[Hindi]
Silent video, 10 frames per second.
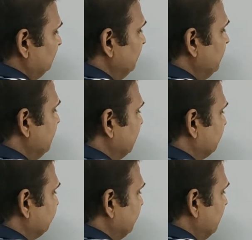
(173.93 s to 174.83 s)
डी
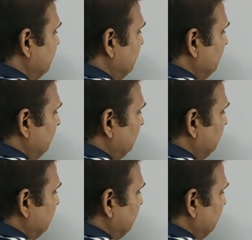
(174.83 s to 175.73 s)
एक्स
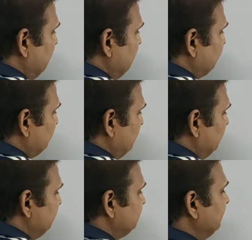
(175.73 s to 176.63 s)
और ये
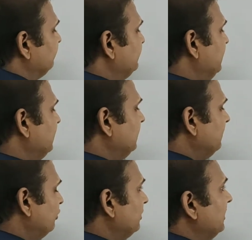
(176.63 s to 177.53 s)
x1 डिस्टेंस पे
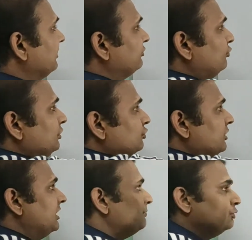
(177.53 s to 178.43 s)
लेंगे और x1
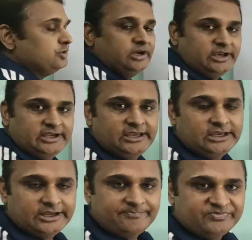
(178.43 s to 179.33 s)
को यहाँ पुट करेंगे
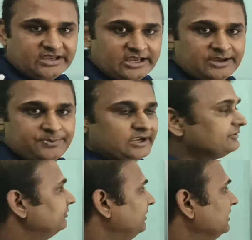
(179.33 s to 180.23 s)
एफ
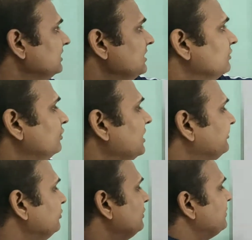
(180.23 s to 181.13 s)
में तो यहाँ
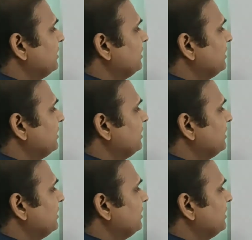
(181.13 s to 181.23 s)
से